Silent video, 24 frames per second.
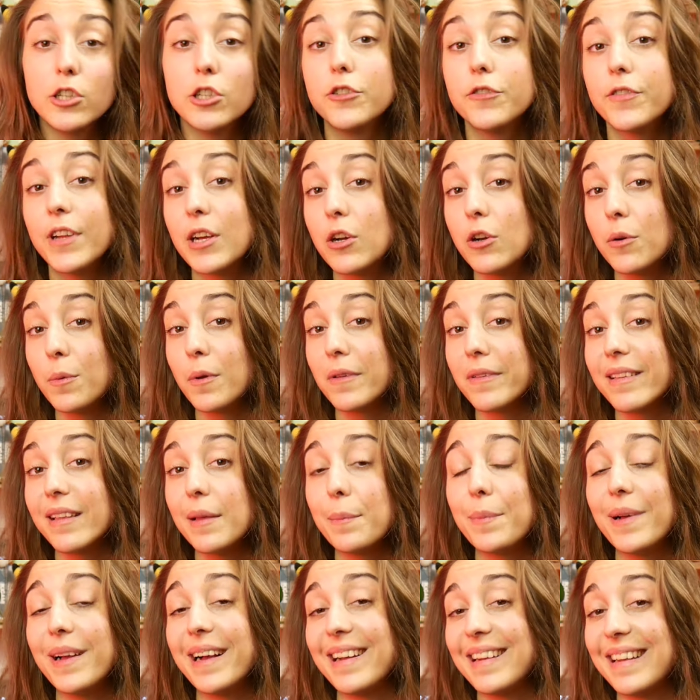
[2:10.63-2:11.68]
Je vais commencer
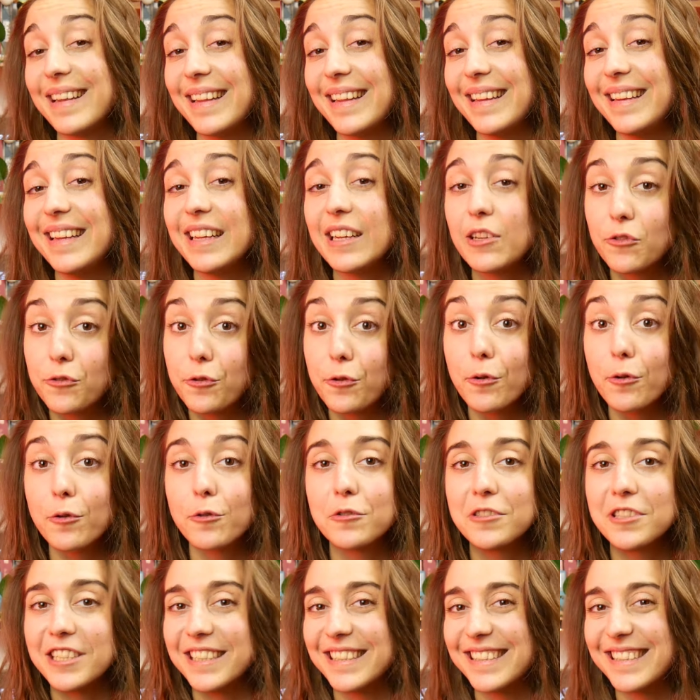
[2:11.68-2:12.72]
par les lectures que
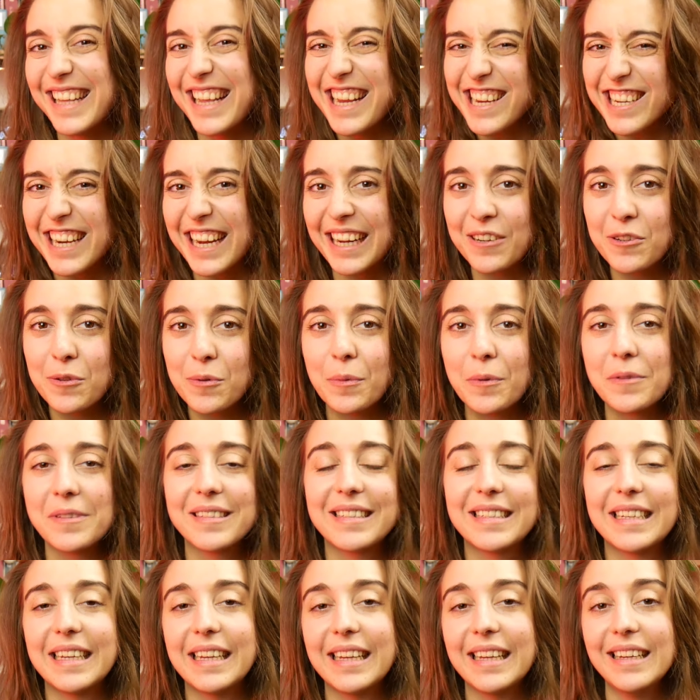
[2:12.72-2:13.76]
j'ai déjà
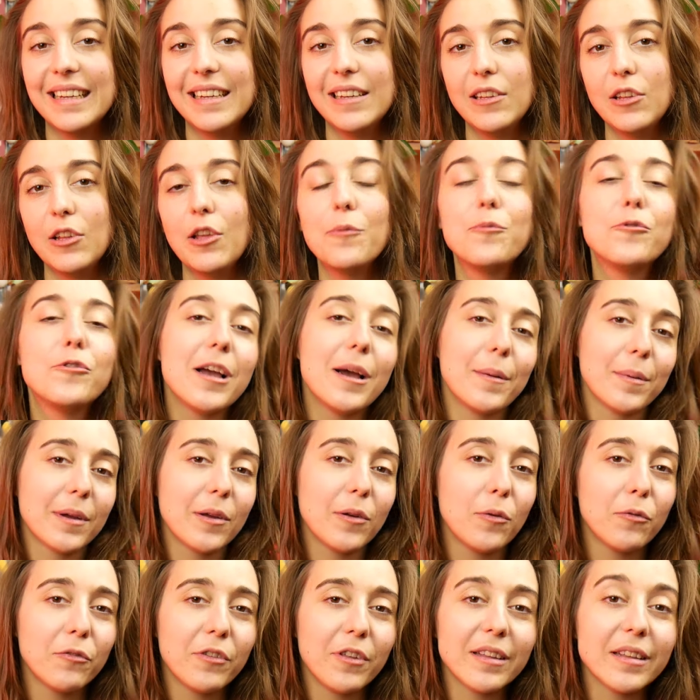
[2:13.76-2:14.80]
commencées. Et puis après,
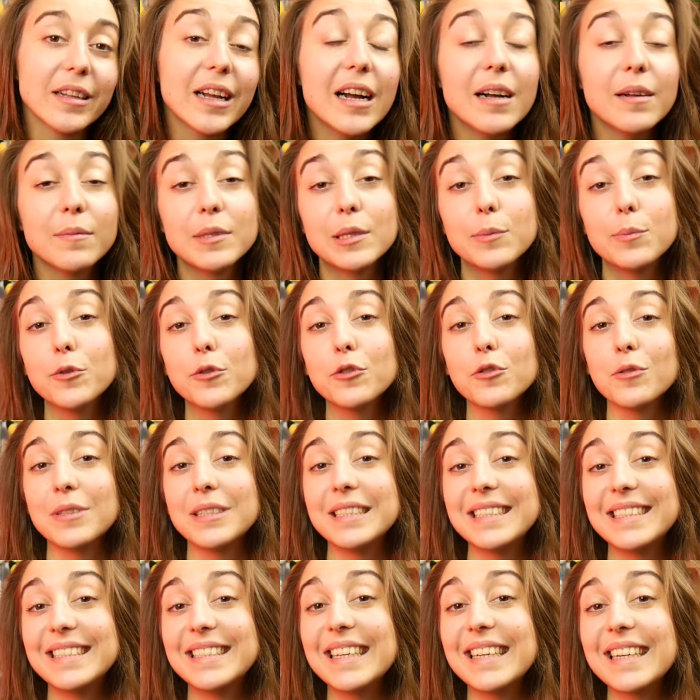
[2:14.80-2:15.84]
on viendra un petit peu sur les
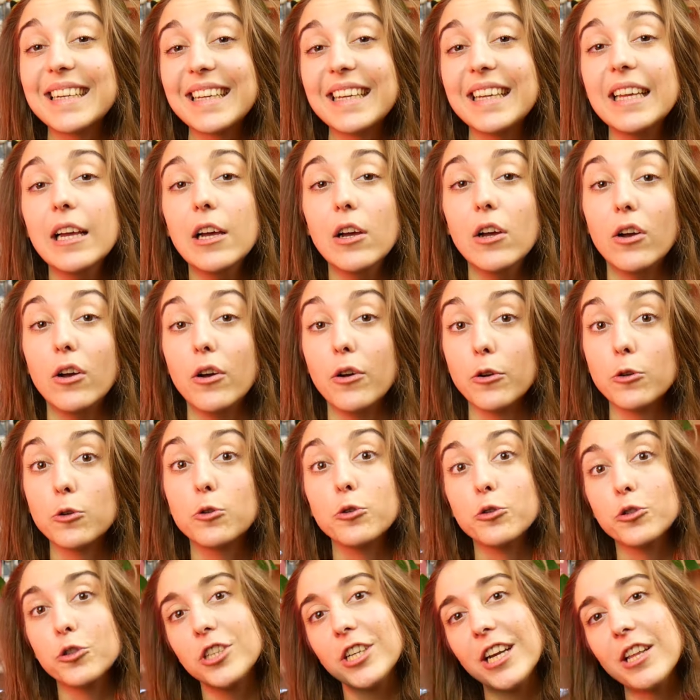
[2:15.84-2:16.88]
séries euh,
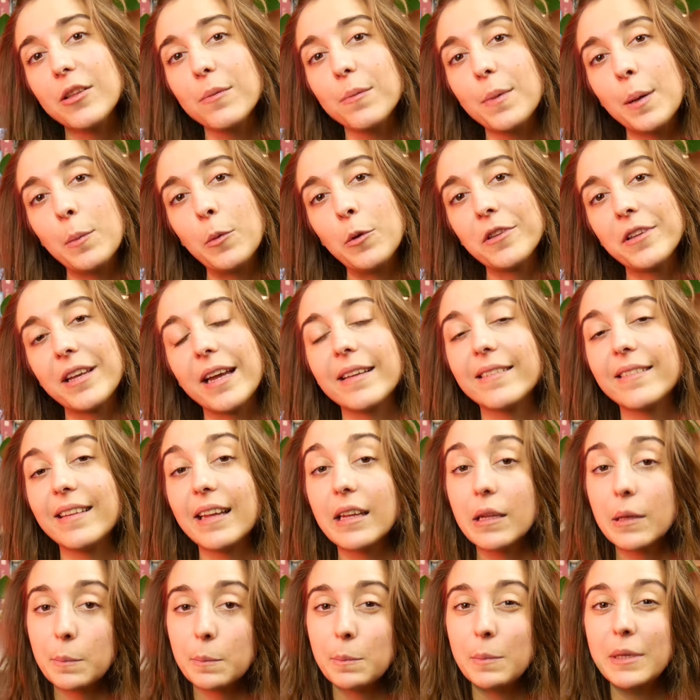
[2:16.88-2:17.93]
que j'ai dans ma manga
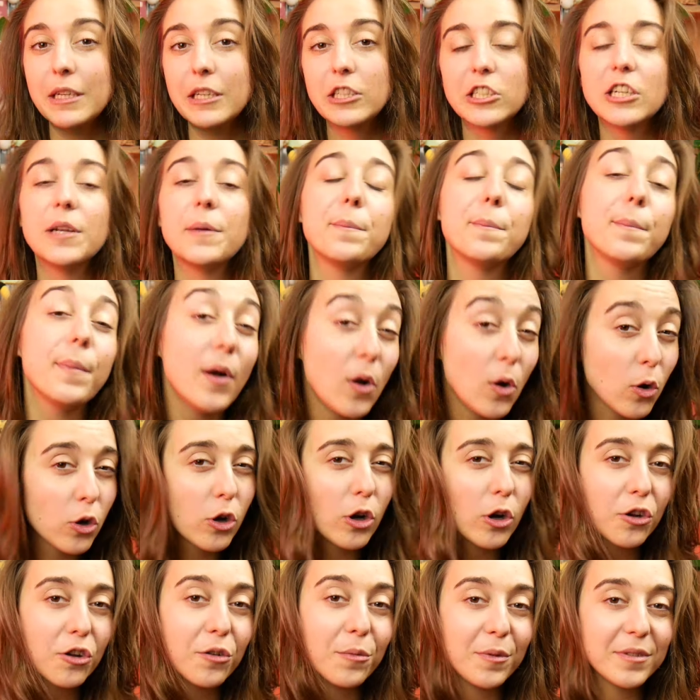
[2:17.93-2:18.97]
mais que j'ai pas
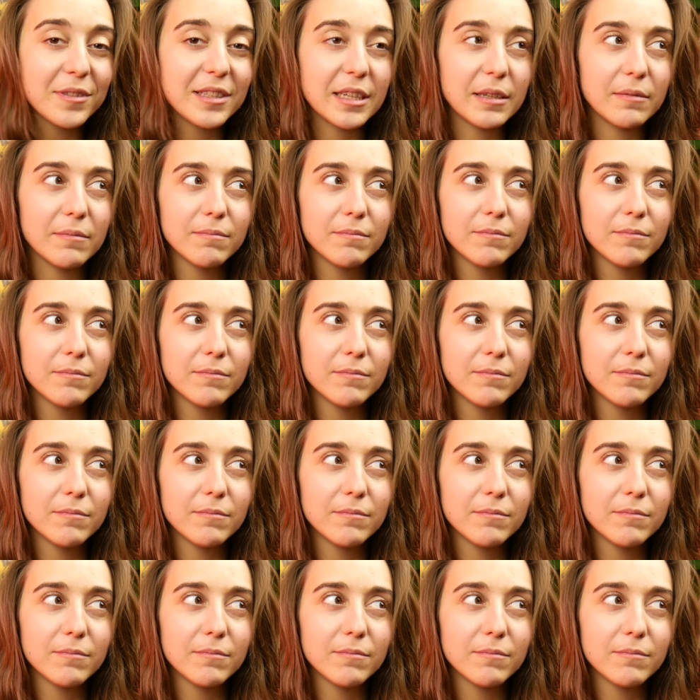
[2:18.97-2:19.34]
encore commencé.